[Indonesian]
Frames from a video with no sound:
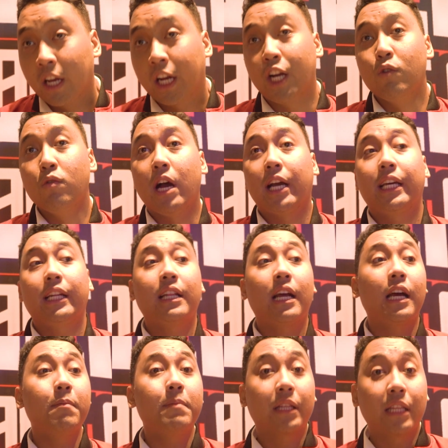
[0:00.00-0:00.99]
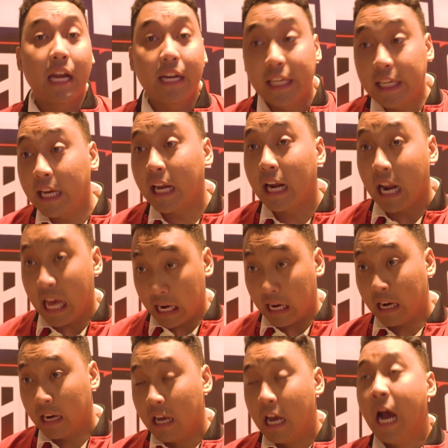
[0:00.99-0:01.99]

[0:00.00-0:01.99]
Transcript: Kedua, kita kan bertandingnya LAN